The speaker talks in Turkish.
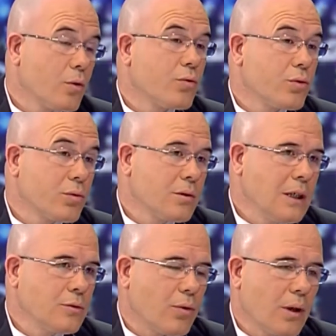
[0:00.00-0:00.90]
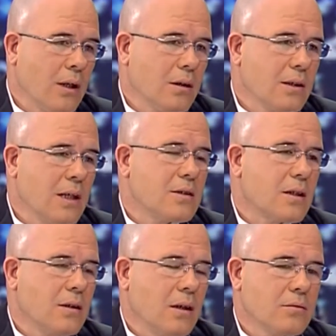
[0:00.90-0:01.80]
Kurduktan sonra
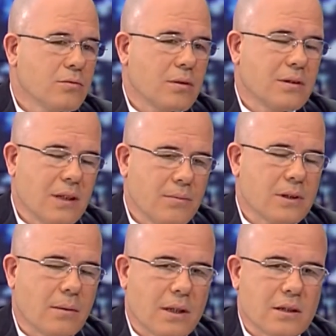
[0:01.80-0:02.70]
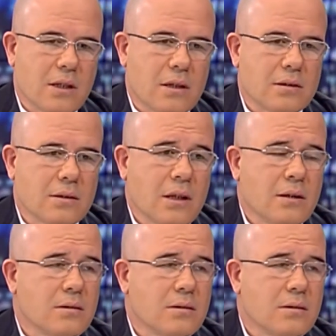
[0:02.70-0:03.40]
gerçekten çok kısa bir zaman içerisinde